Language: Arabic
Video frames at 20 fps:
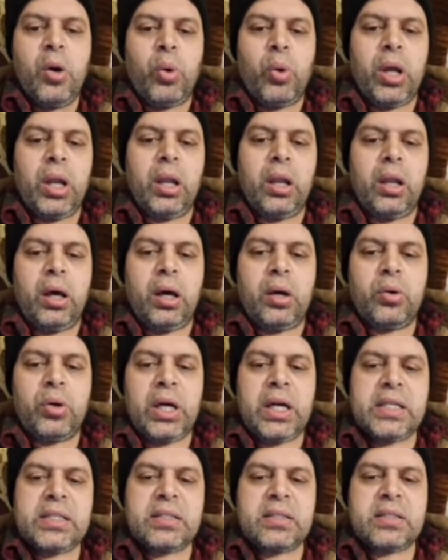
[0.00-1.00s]
والله
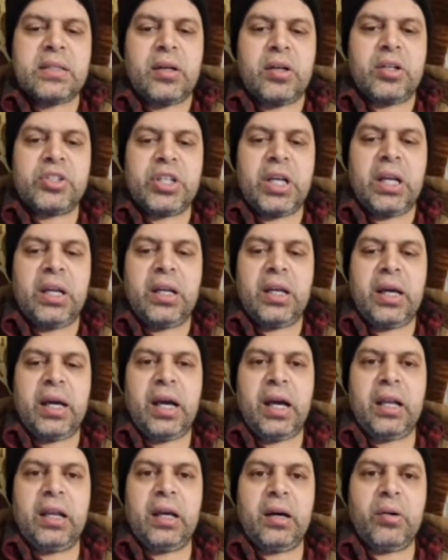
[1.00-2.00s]
عز وجل
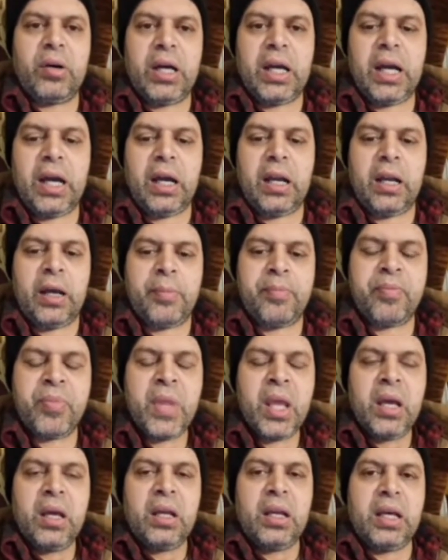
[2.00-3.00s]
أعلى وأعلم
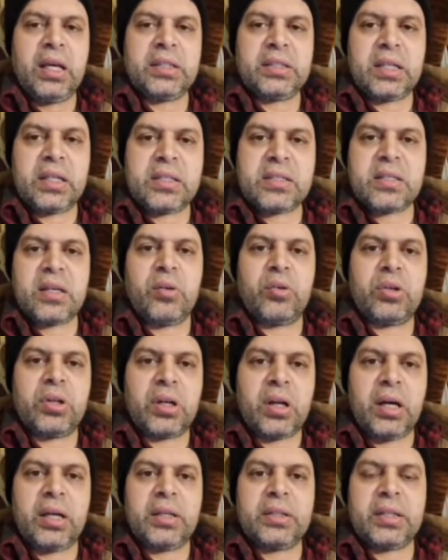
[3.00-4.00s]
لا تنسوا
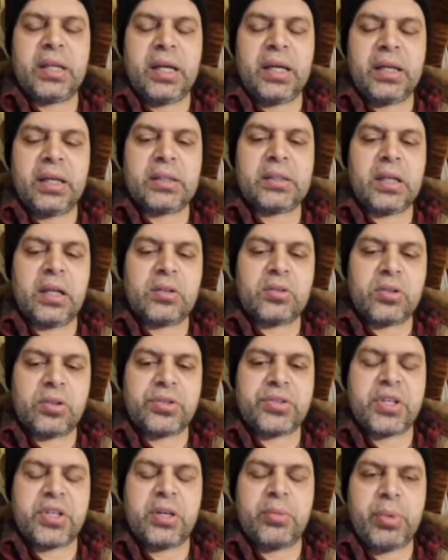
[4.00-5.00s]
قراءة آية
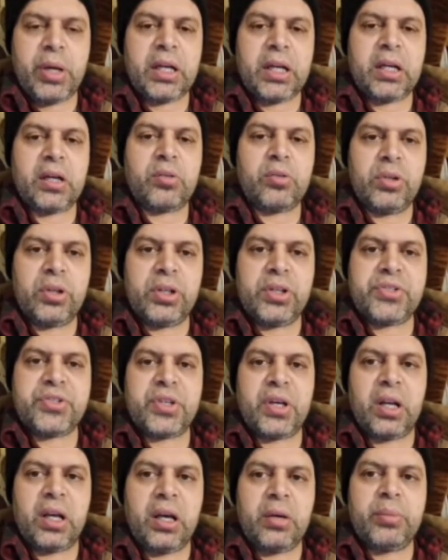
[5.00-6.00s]
الكرسي الكرسي بعد كل
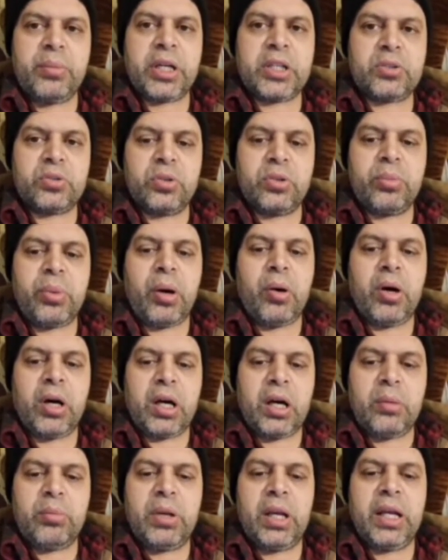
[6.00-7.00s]
صلاة مكتوبة
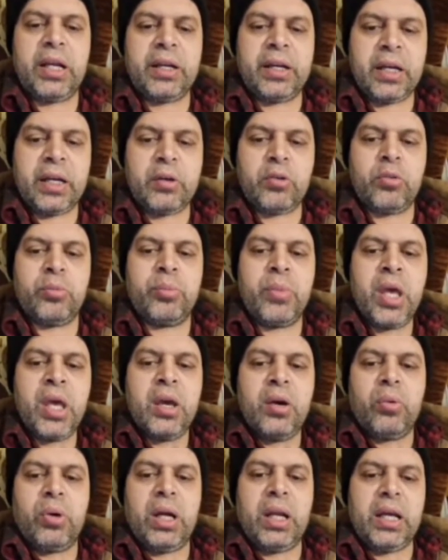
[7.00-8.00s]
وقبل النوم
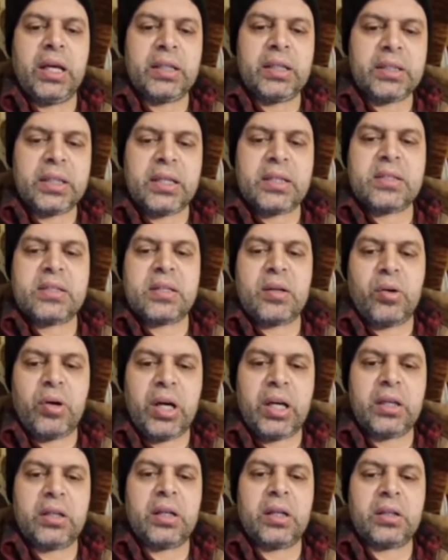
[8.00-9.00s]
ولا تنسوا
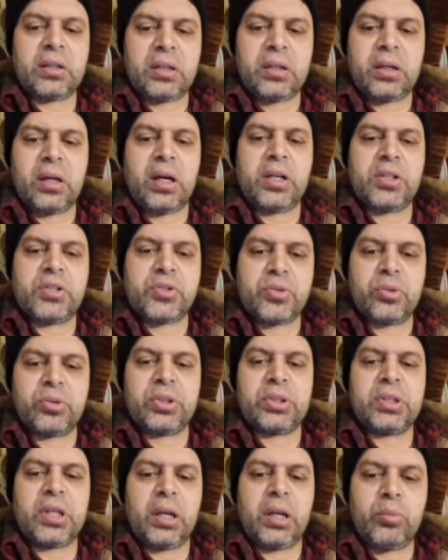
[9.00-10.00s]
أيضا قراءة
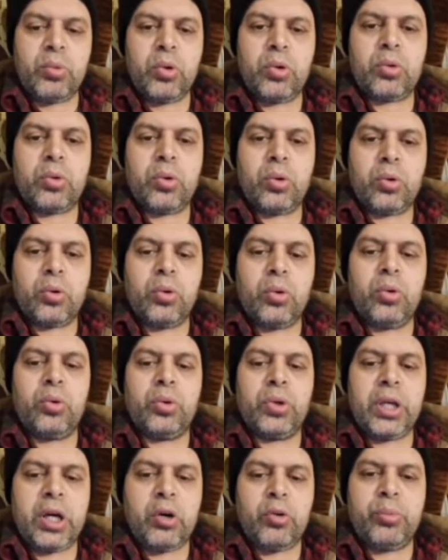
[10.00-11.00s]
سورة الملك
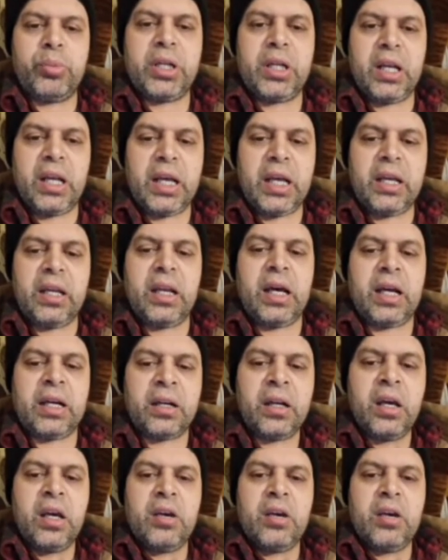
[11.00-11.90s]
كل يوم ليلا